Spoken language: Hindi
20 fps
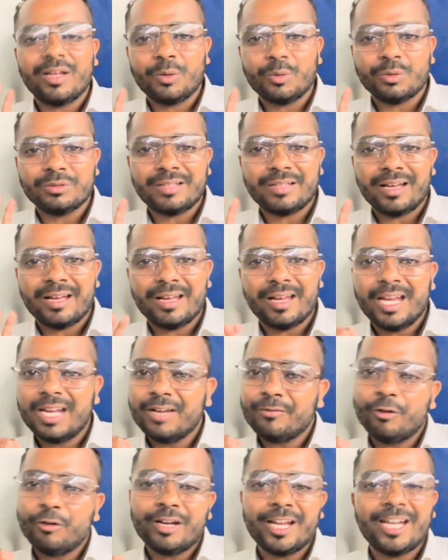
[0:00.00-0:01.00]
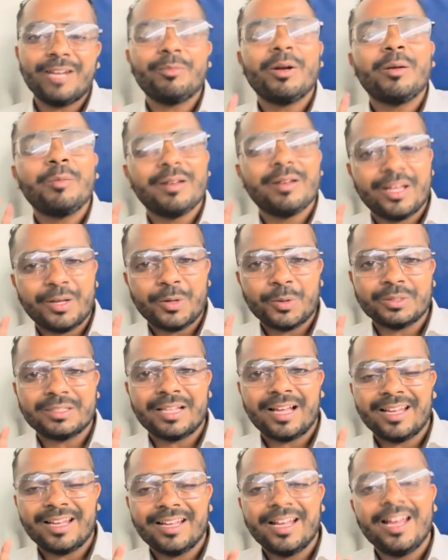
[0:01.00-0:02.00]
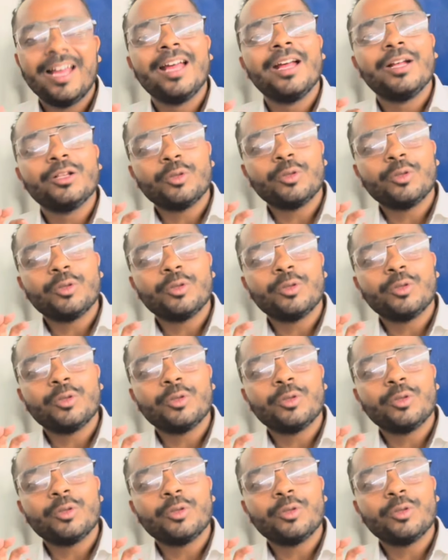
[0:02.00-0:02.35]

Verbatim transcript: होता है इन्फोटेनमेंट भी नहीं होता है